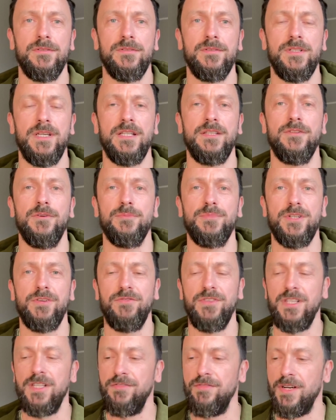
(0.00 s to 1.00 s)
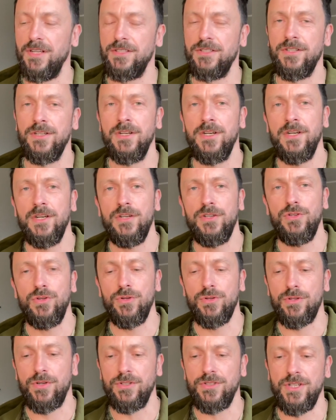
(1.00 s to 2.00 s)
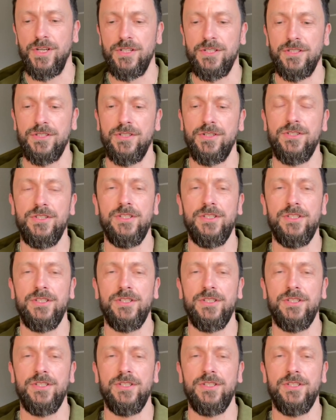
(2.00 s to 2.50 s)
jedną przewidywać, jutro dzieje się coś